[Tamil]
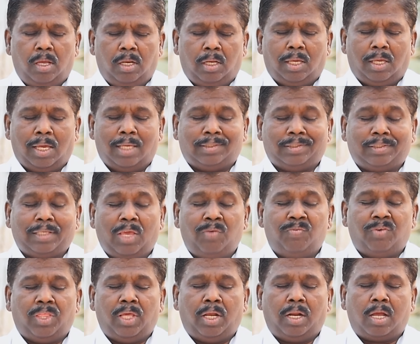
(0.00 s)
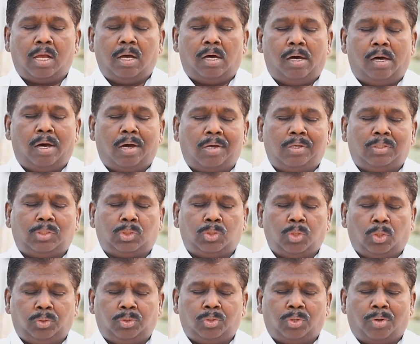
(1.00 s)
நீங்கள் செய்வதற்காக
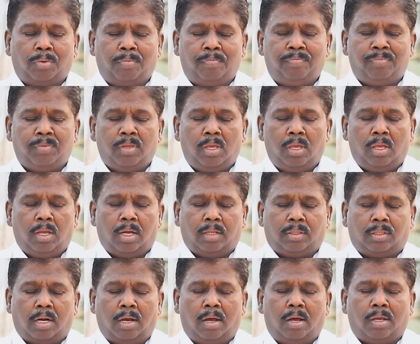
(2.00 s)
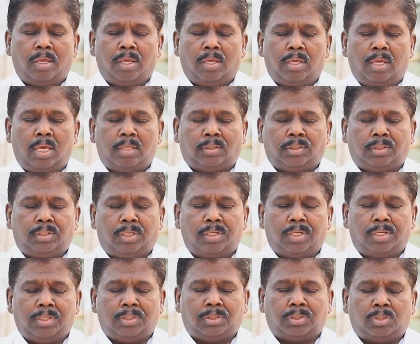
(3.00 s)
ஸ்தோத்திரம் கத்ராக இயேசு
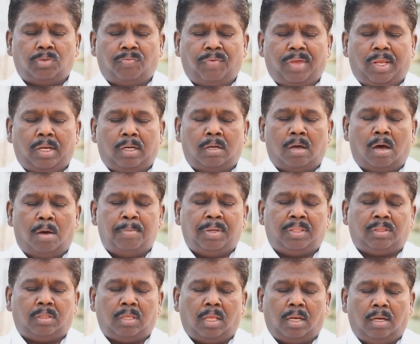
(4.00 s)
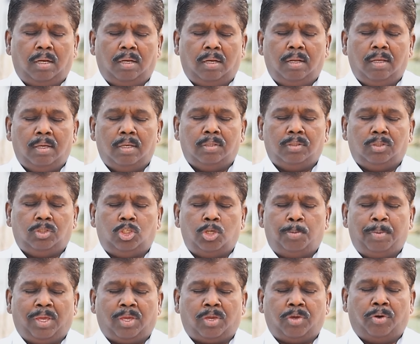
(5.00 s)
கிறிஸ்துவின் நாமத்தில்
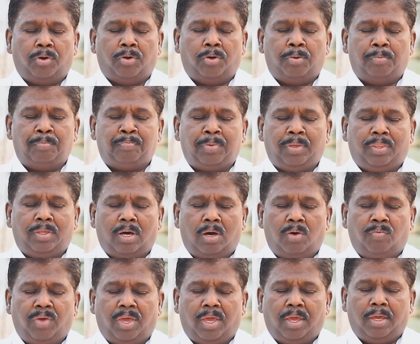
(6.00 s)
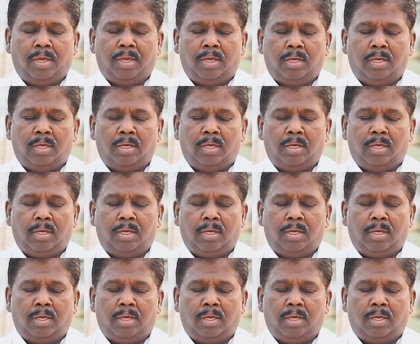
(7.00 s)
ஜபிக்கிறோம் பிதாவே